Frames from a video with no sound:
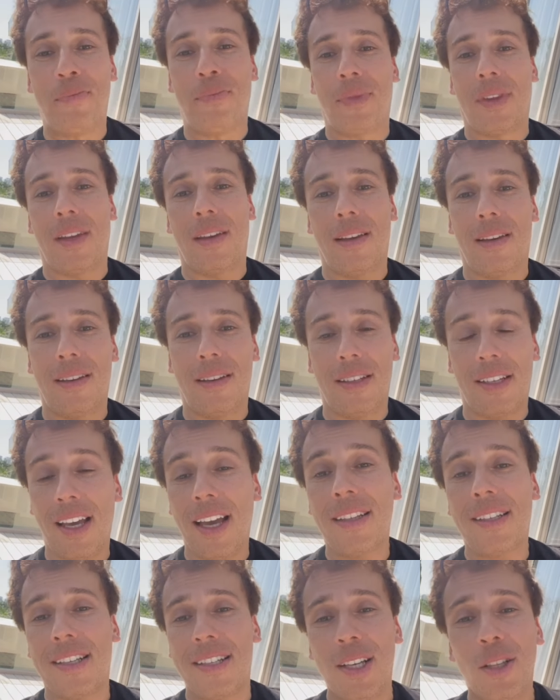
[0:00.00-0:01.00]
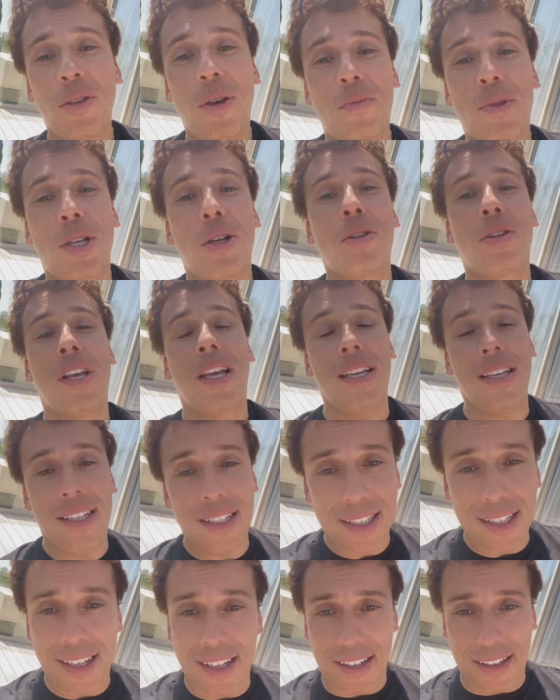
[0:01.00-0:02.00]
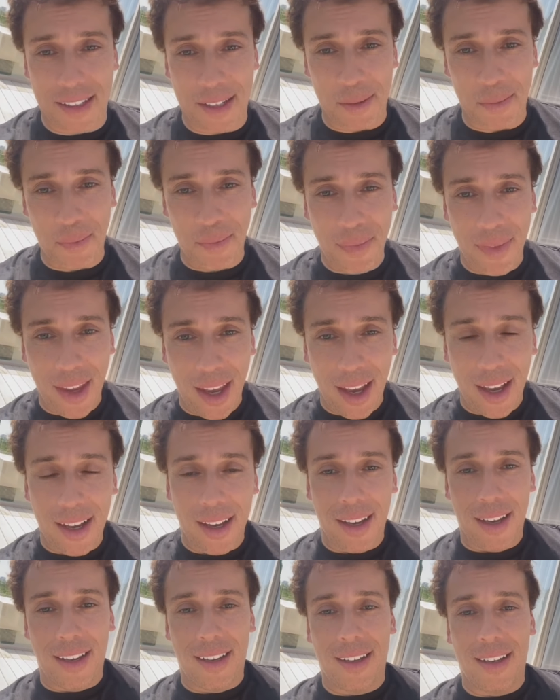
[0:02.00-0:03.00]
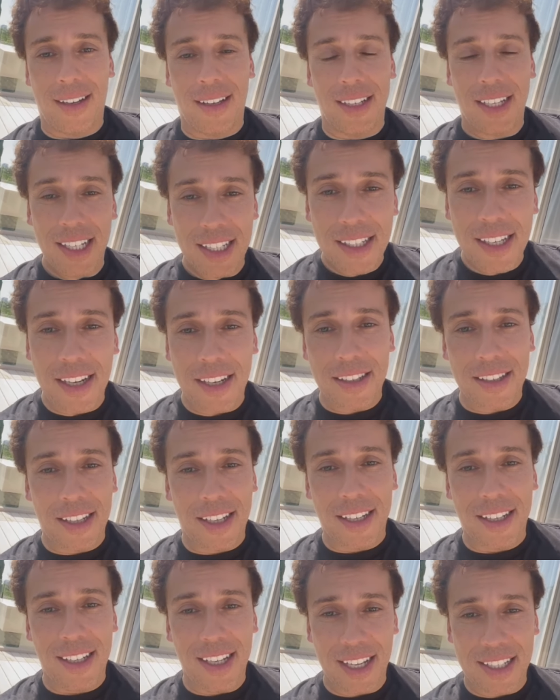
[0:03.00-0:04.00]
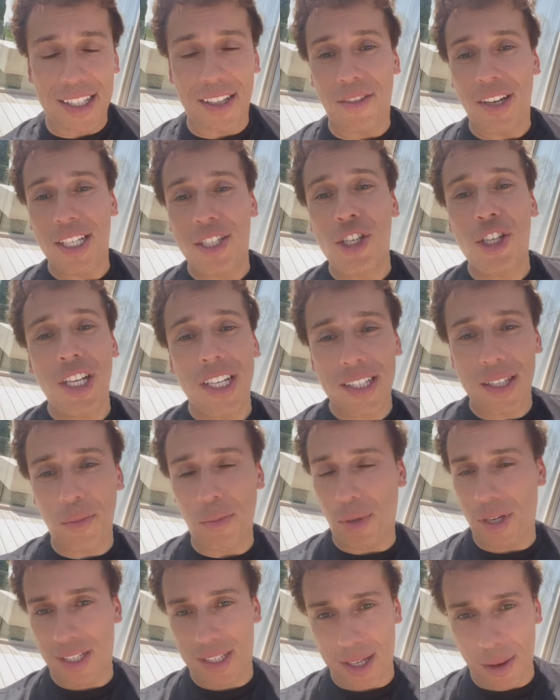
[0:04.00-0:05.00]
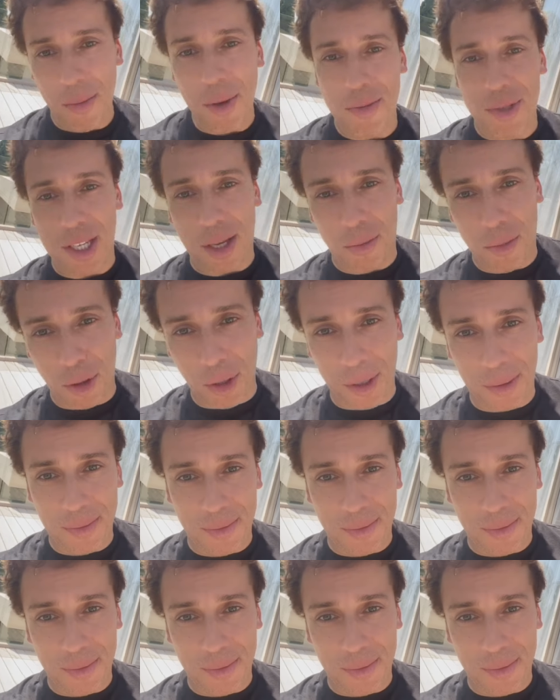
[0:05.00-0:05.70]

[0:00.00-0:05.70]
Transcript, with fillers: э, я это делаю абсолютно искренне, э, искренне и оставаясь честным перед самим собой.